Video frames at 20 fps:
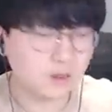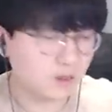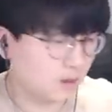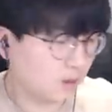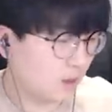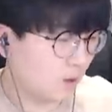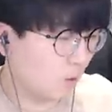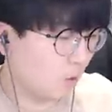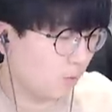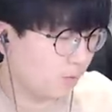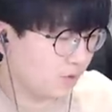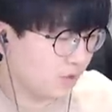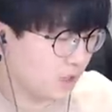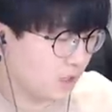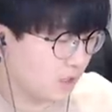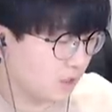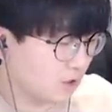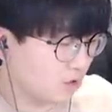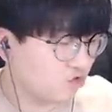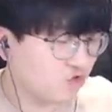예,
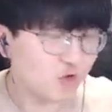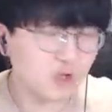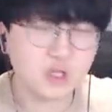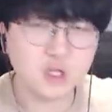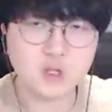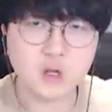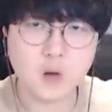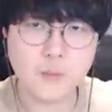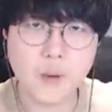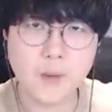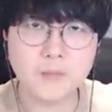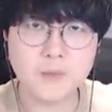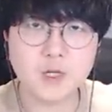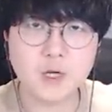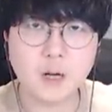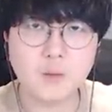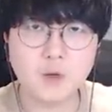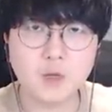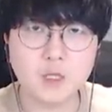오프닝에서 주어진 떡밥들 한번